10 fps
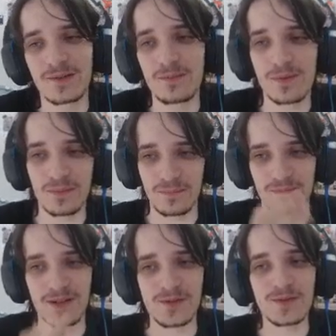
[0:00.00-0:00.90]
pour
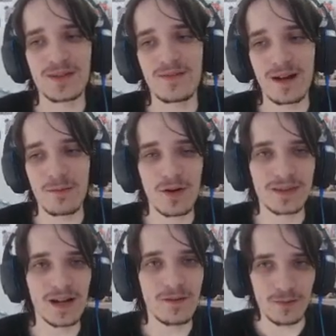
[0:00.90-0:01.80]
les gens qui vraiment
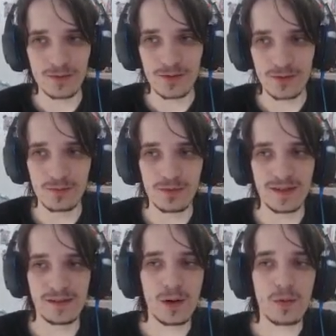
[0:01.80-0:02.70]
étaient à fond dessus depuis
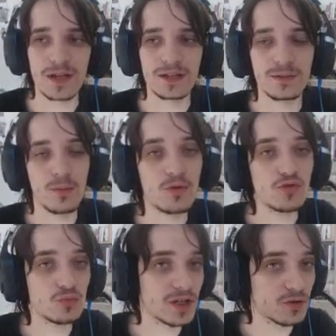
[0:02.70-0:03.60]
6 ans. Moi il y a des moments où
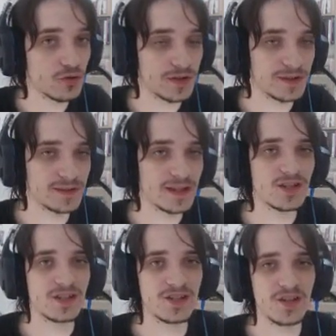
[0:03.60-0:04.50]
j'oubliais que le jeu existait,
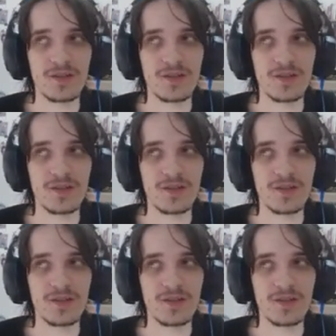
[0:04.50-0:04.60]
j'ai